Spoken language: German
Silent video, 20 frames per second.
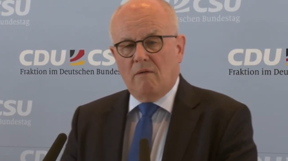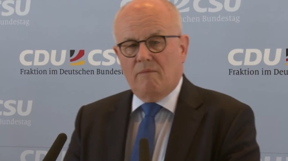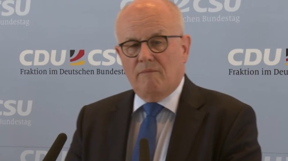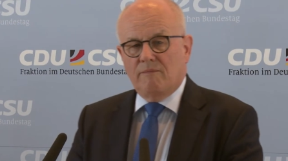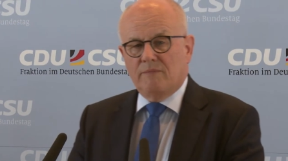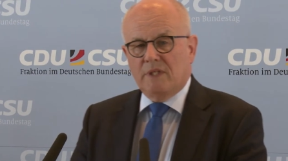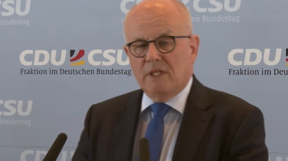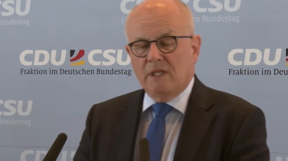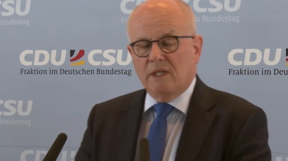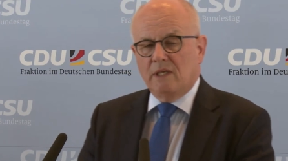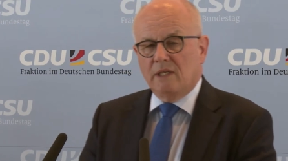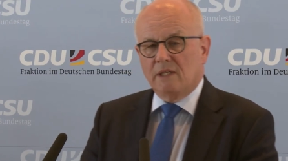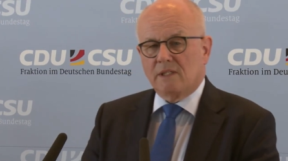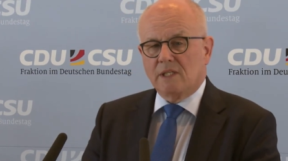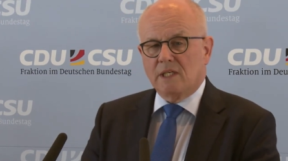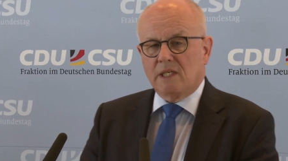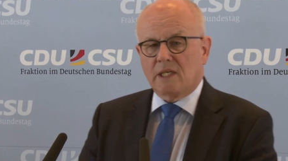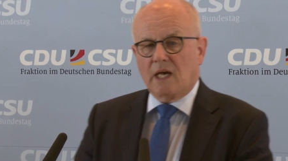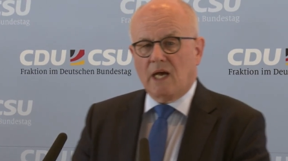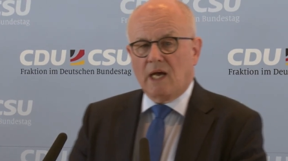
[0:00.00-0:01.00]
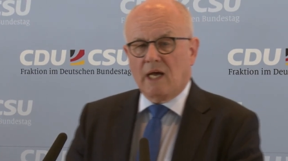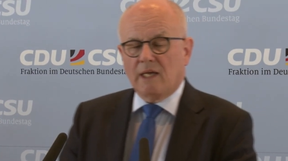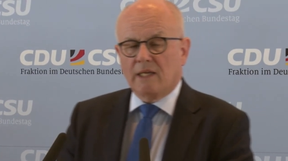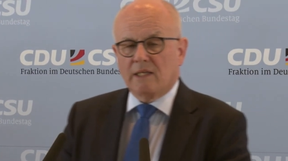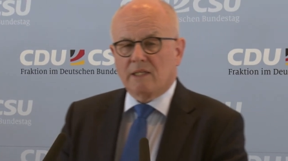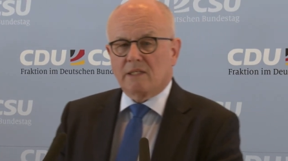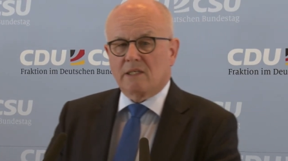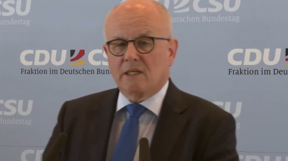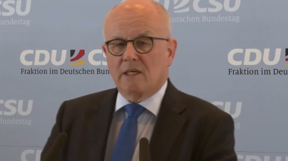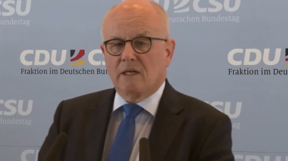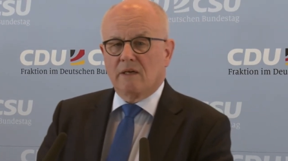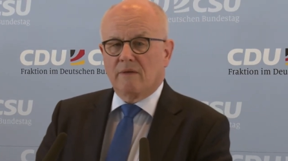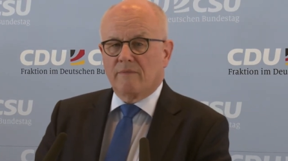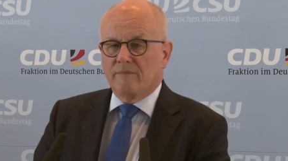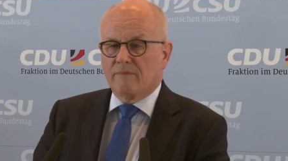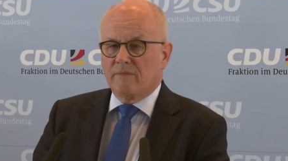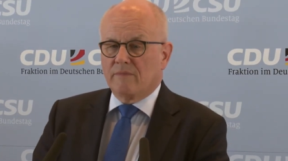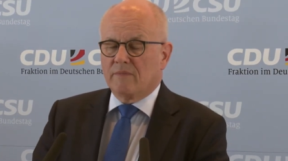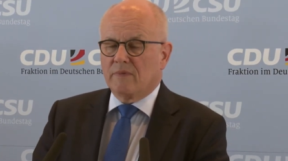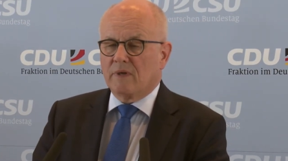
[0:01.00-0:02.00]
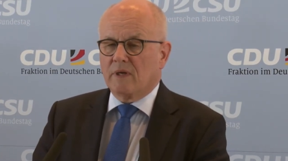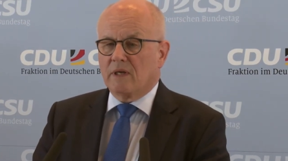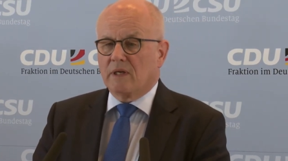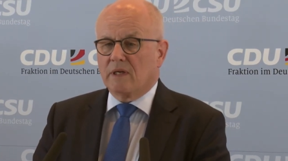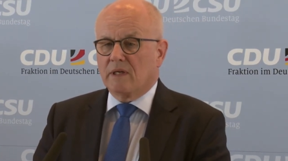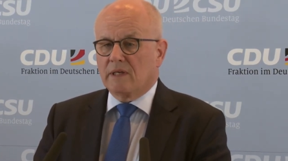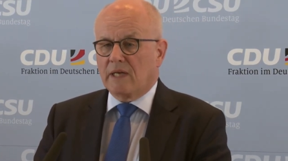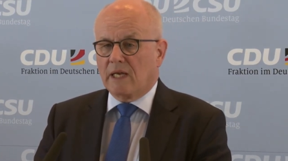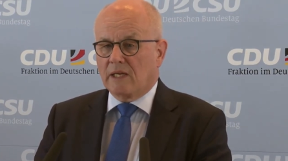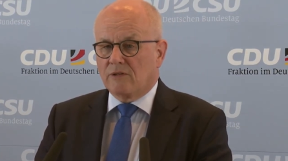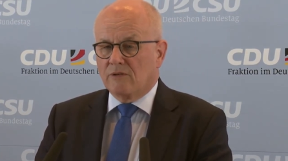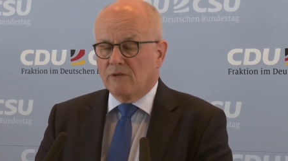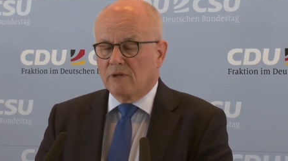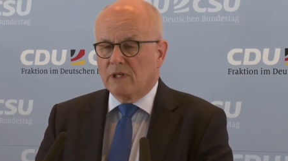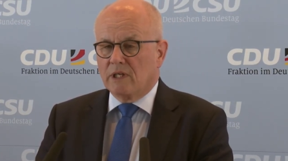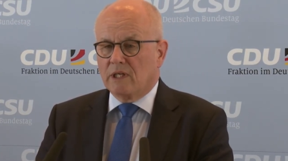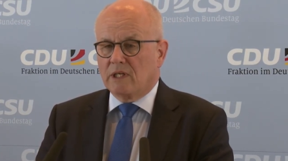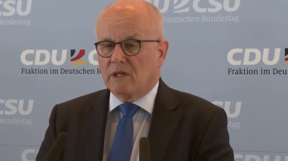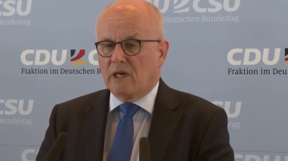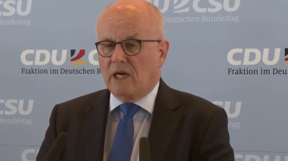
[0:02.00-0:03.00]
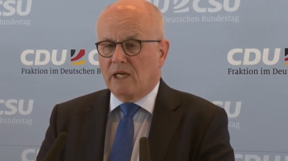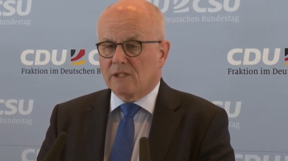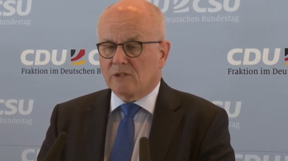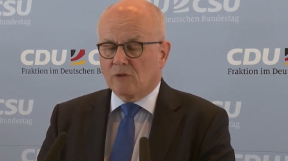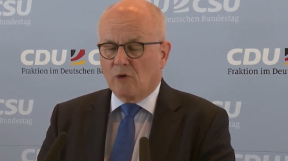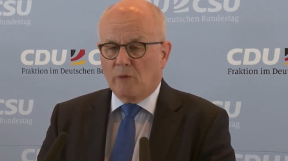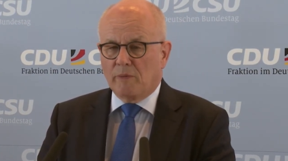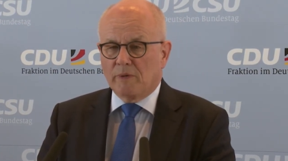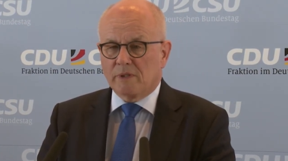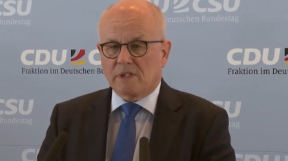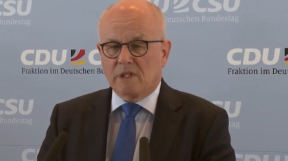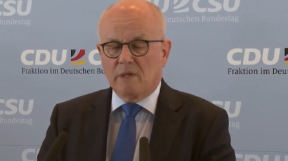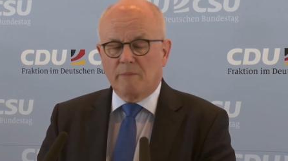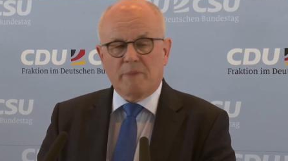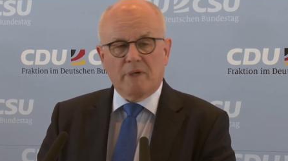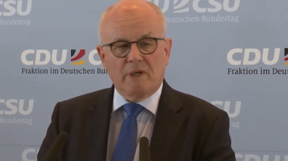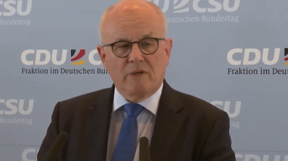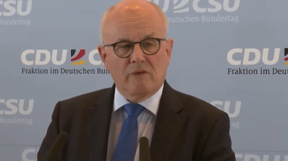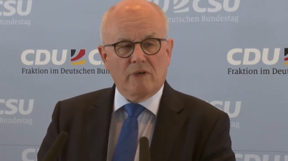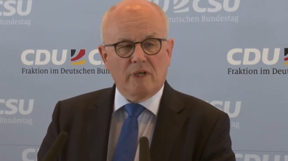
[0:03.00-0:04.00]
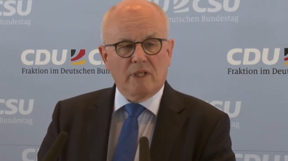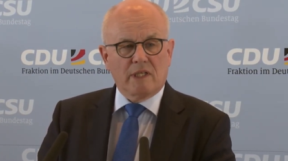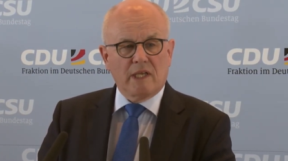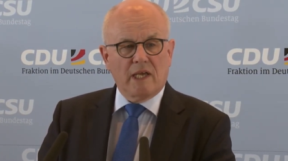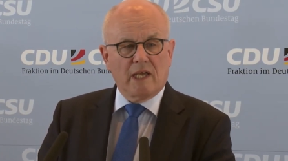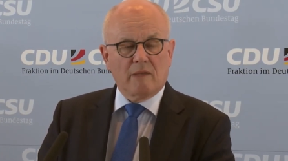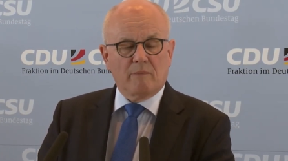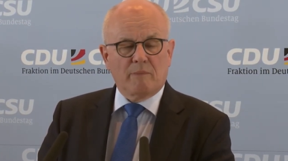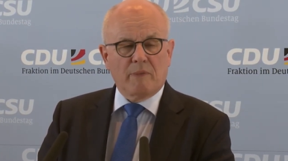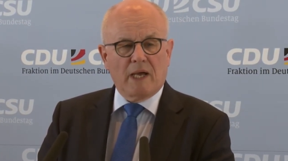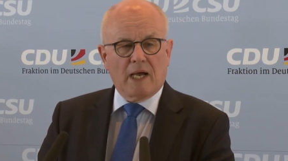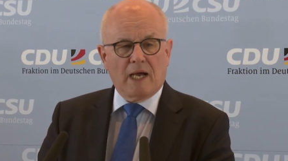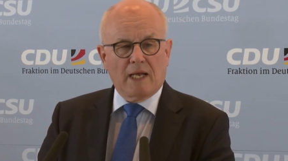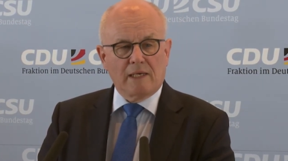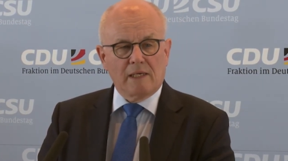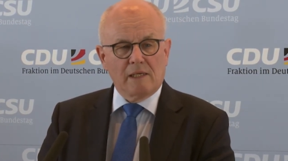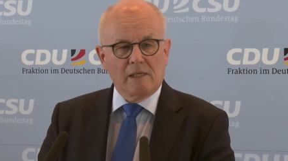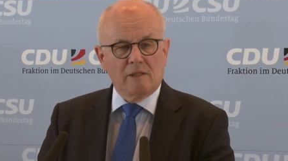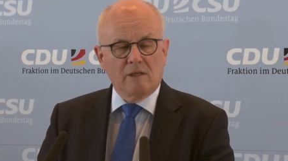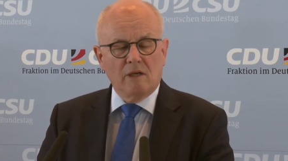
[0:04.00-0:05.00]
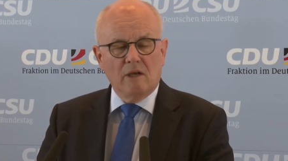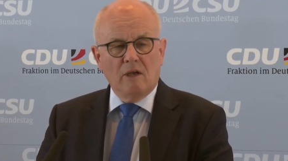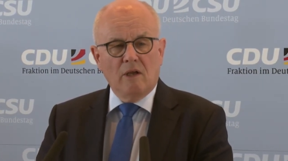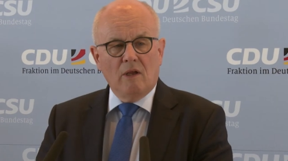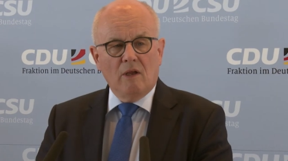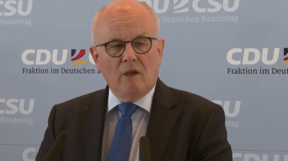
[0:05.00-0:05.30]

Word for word: ähm, die Sicherheit natürlich als oberste Priorität behandeln